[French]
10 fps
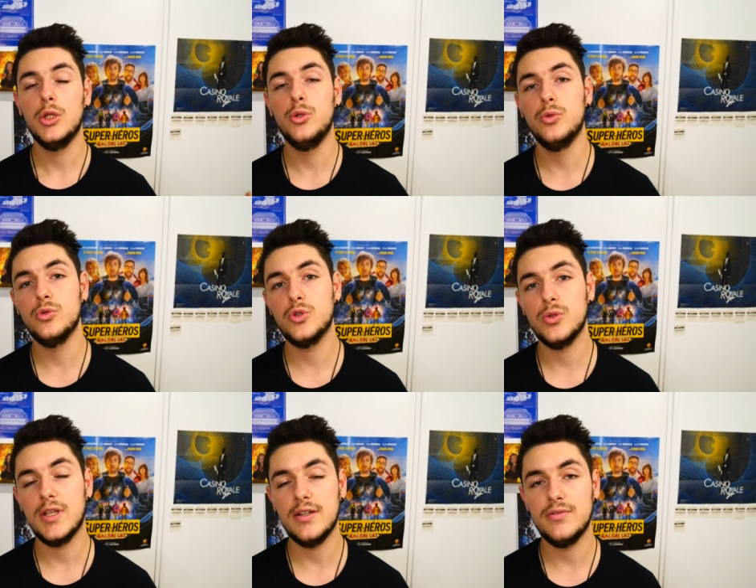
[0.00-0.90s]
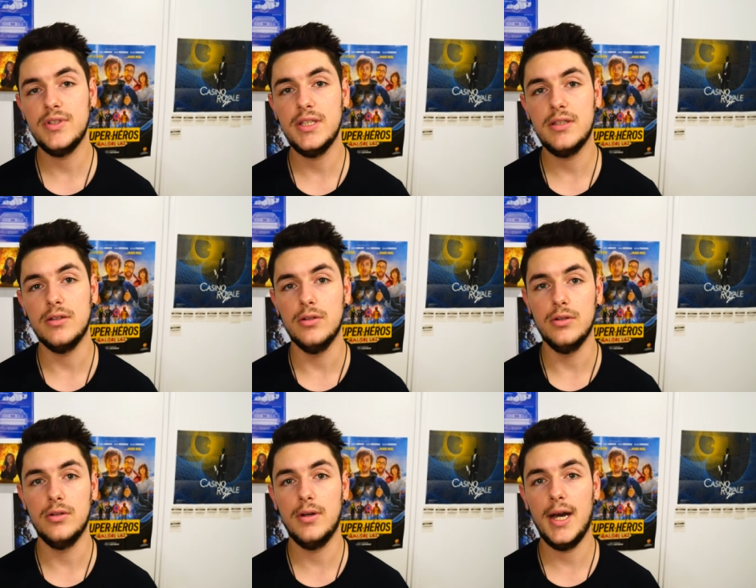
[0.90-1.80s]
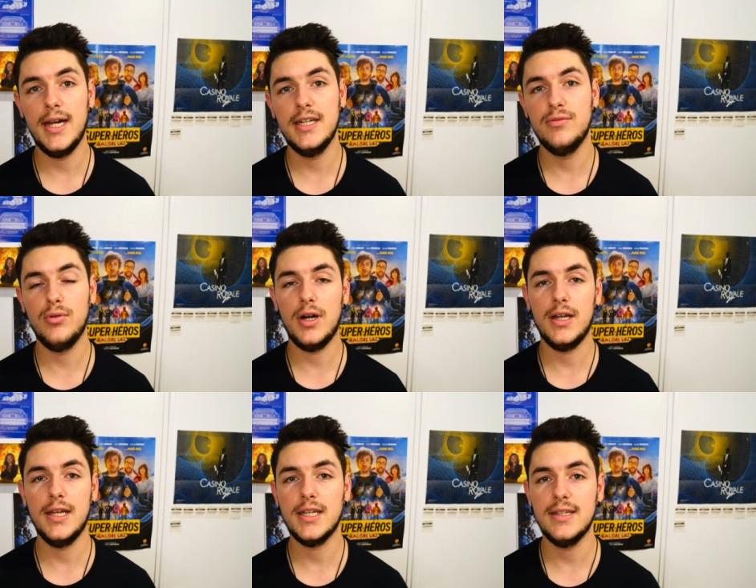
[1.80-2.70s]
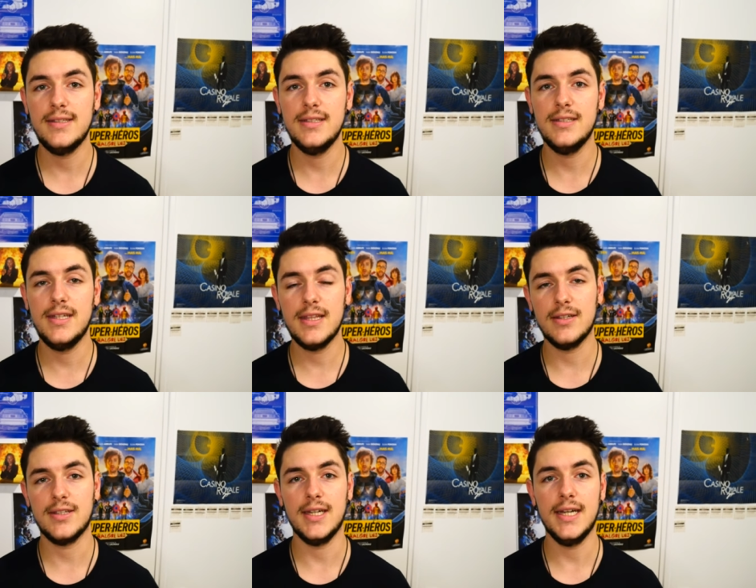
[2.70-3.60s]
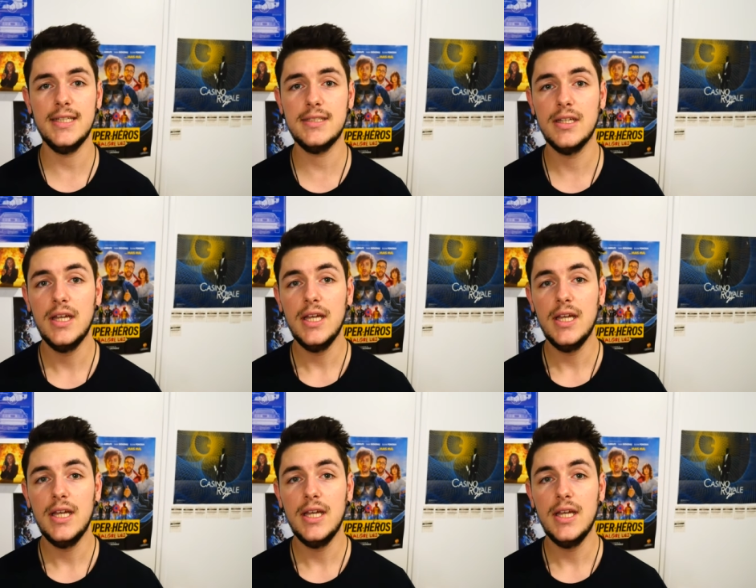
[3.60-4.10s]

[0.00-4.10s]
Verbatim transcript: donc je t'invite euh, à aller voir la critique si elle t'intéresse.